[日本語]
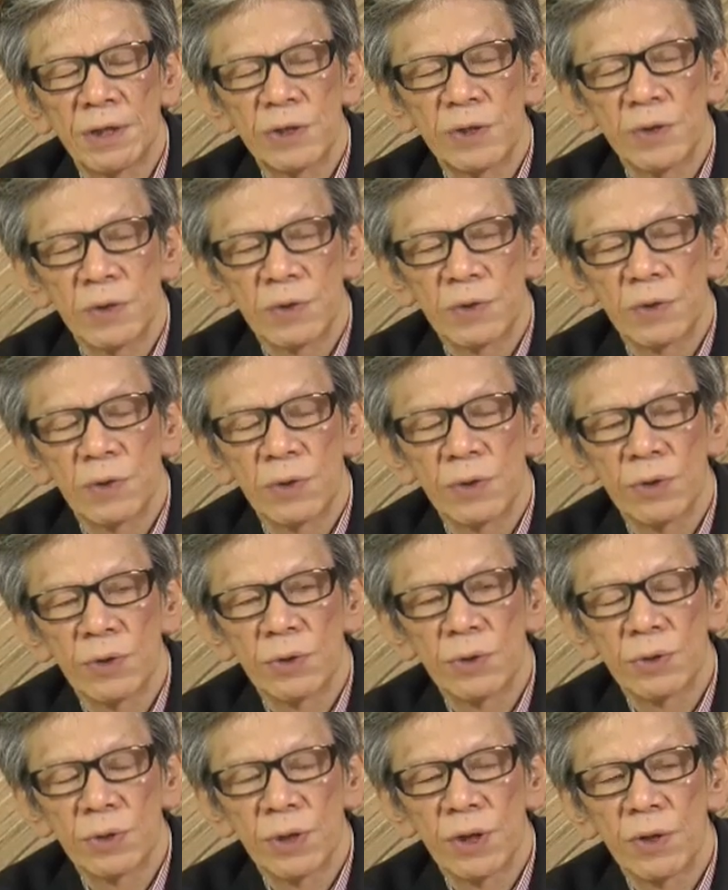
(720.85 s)
路とい
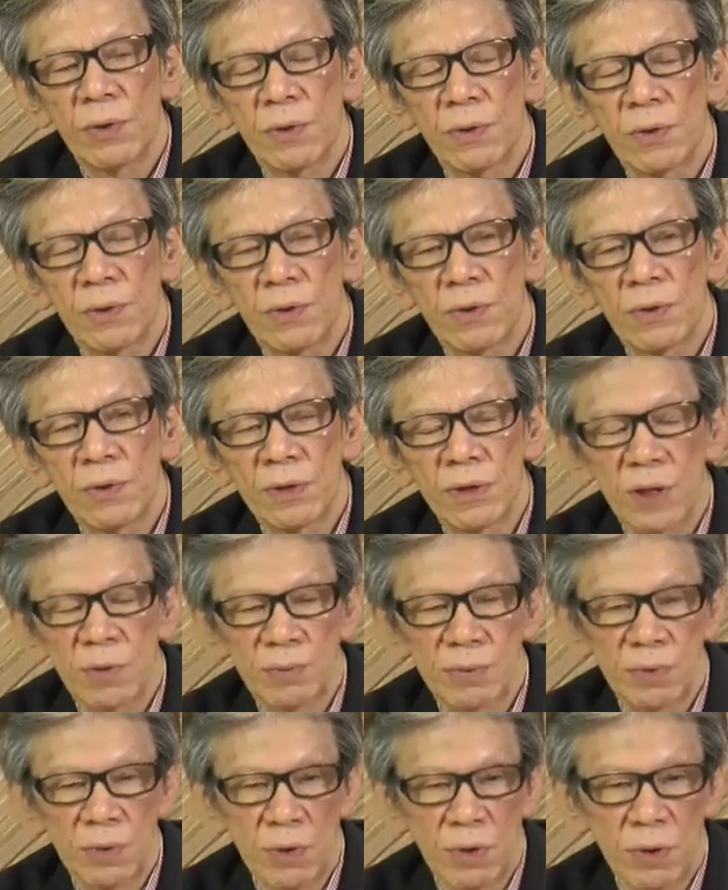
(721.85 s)
う基本
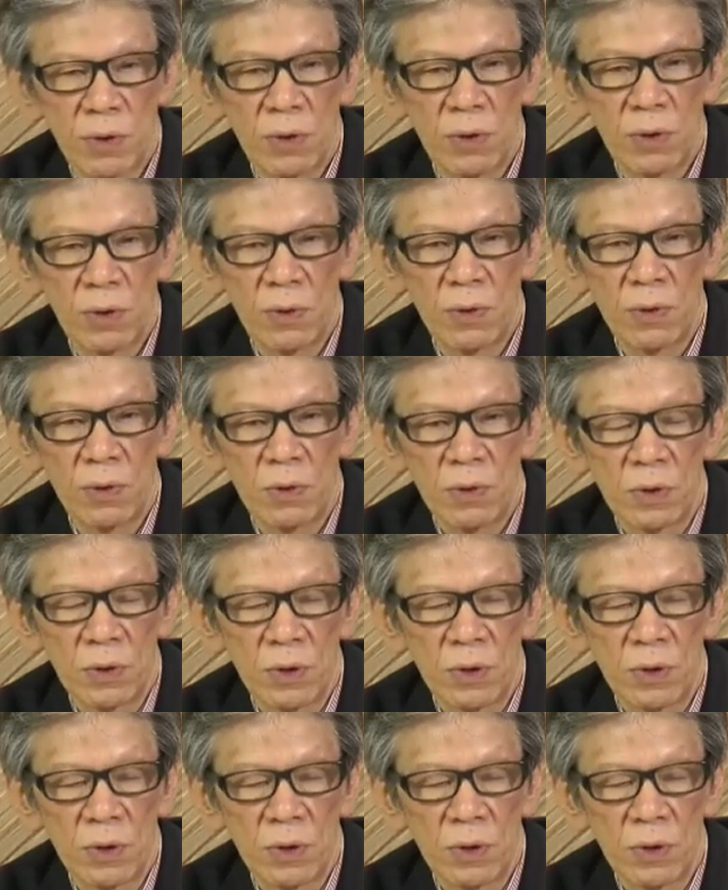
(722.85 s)
コンセプトを